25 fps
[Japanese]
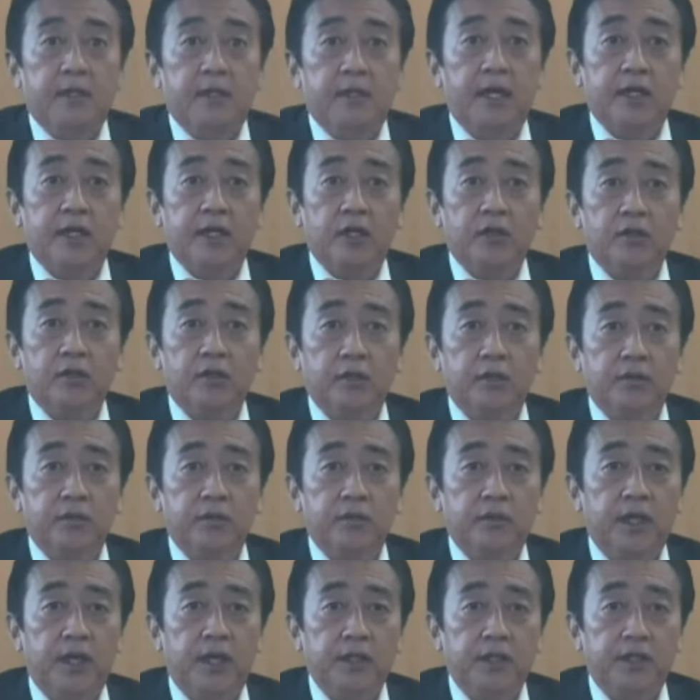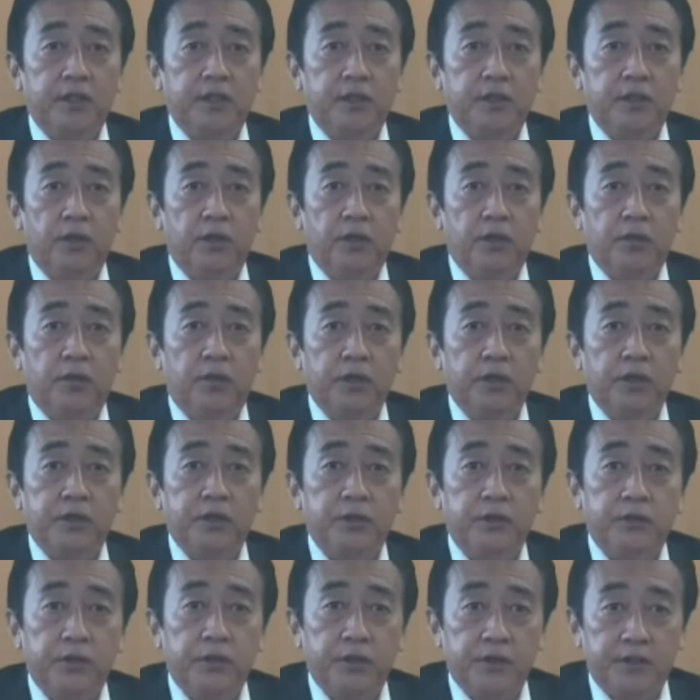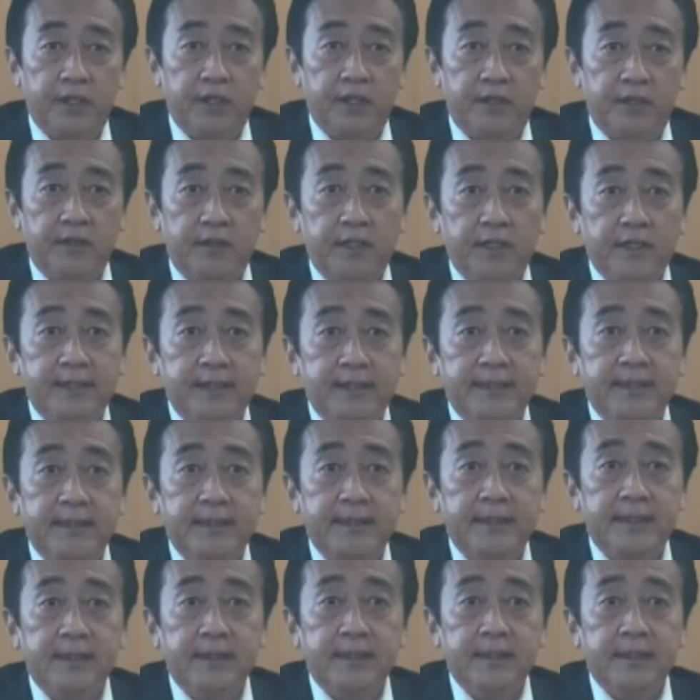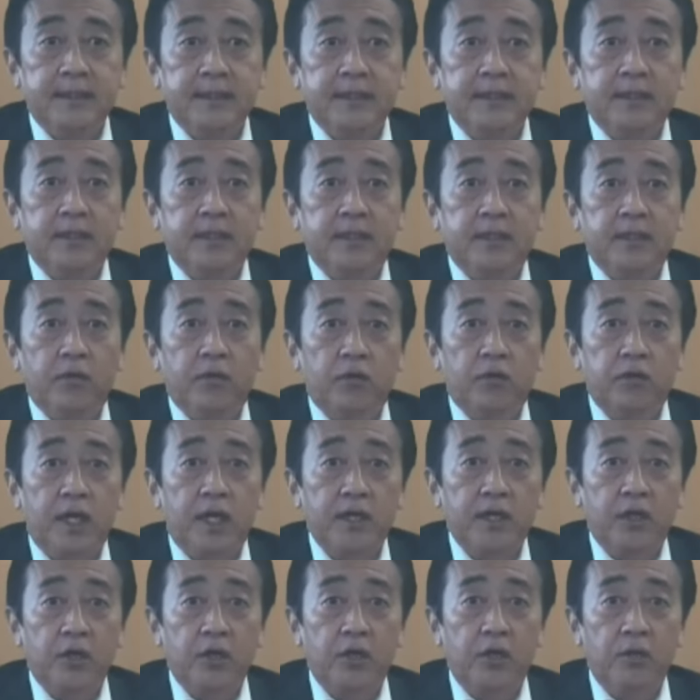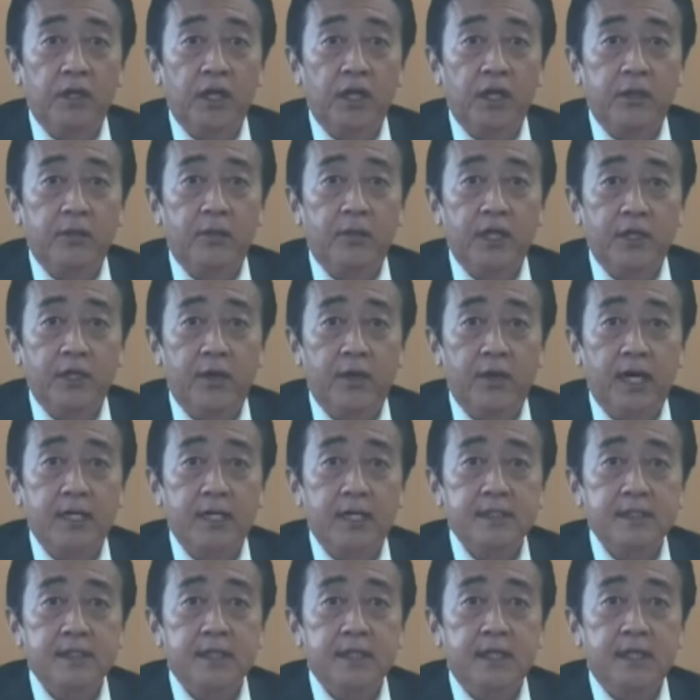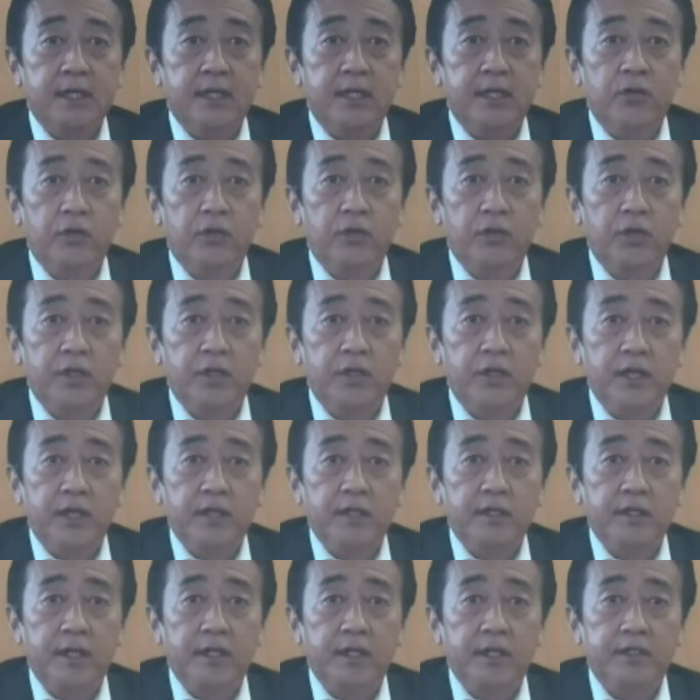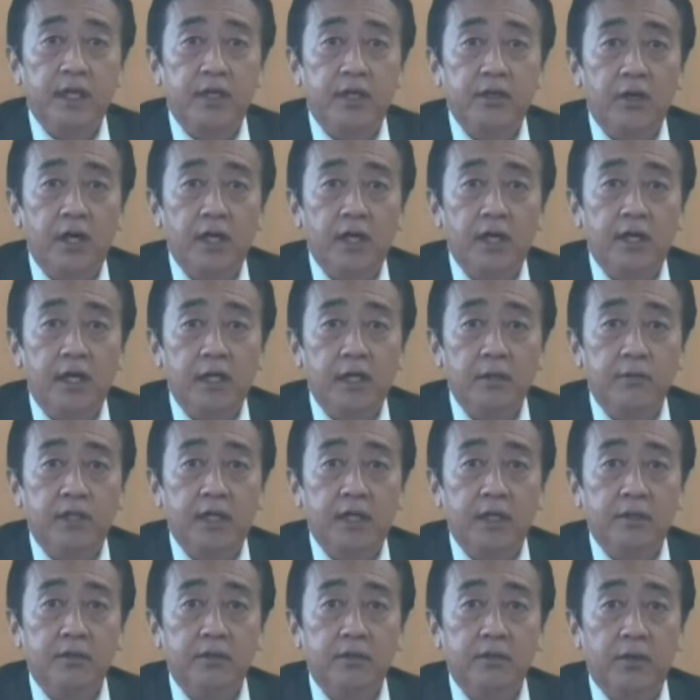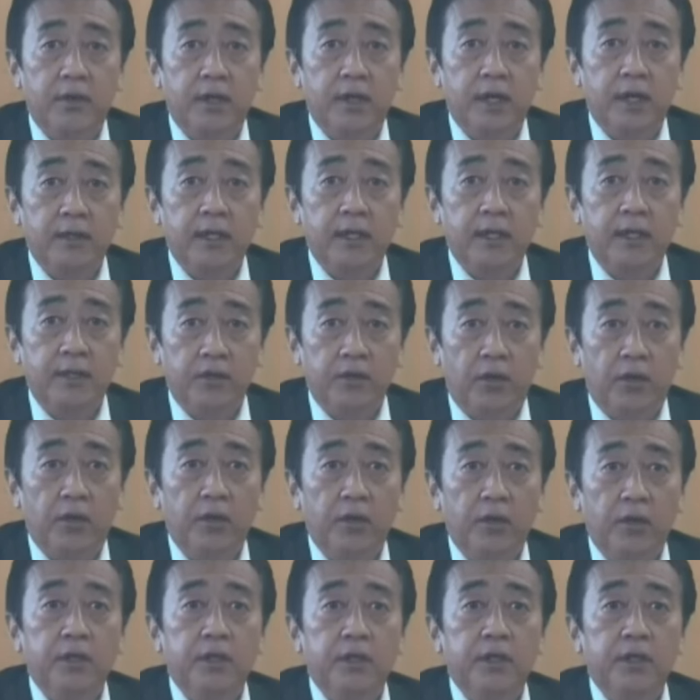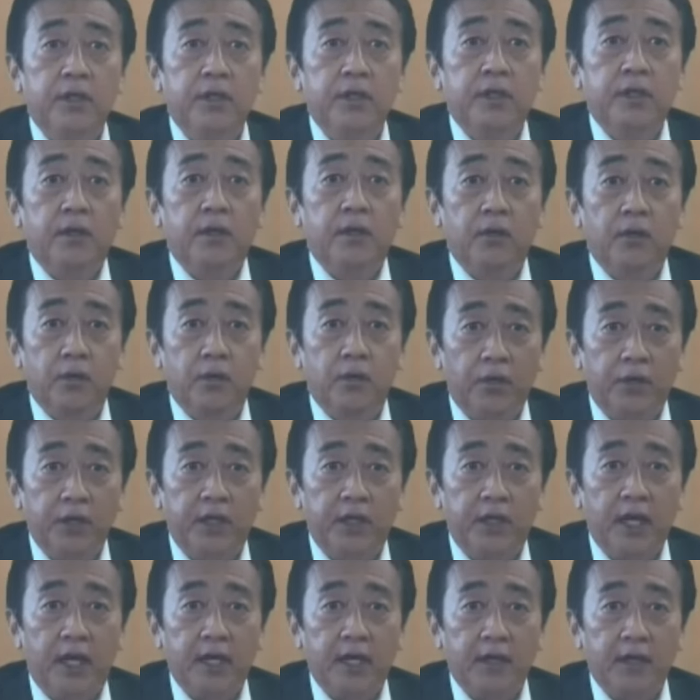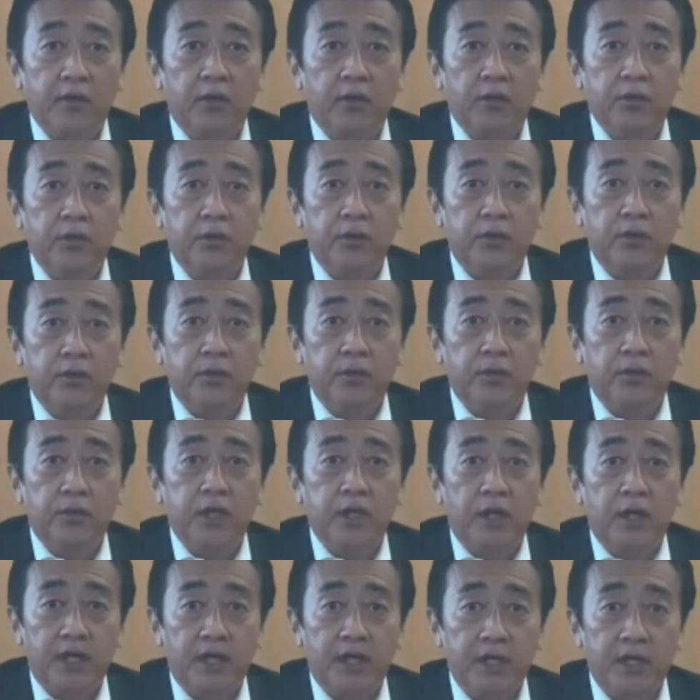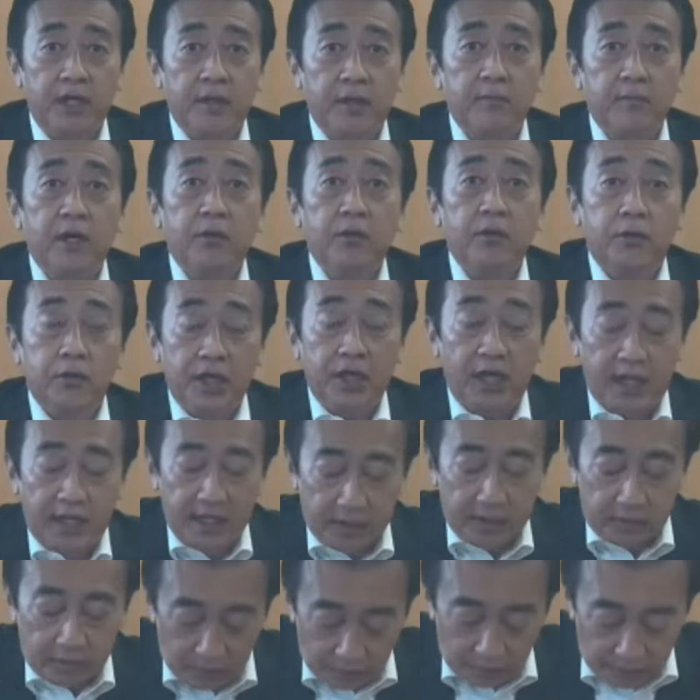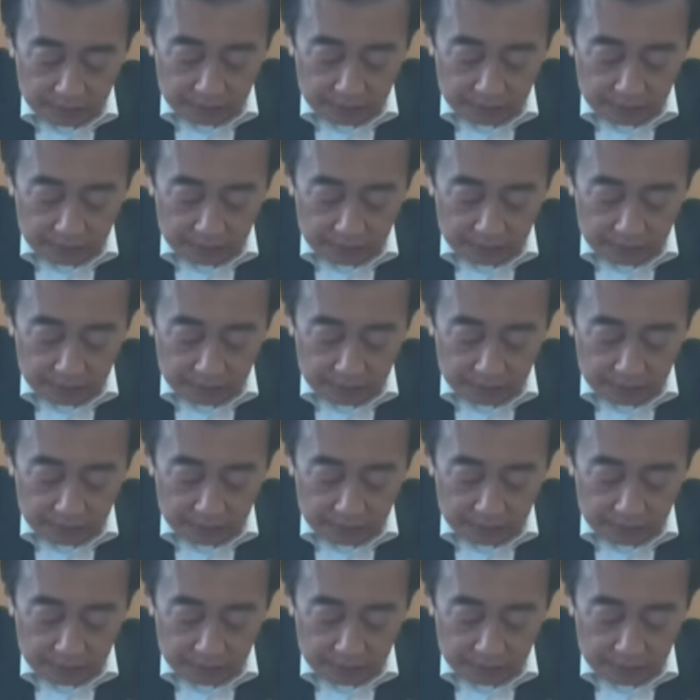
内閣府副大臣の星野剛です。ご参加の皆様には、日頃よりデジタルアーカイブ活動へのご理解、ご協力を賜り、誠にありがと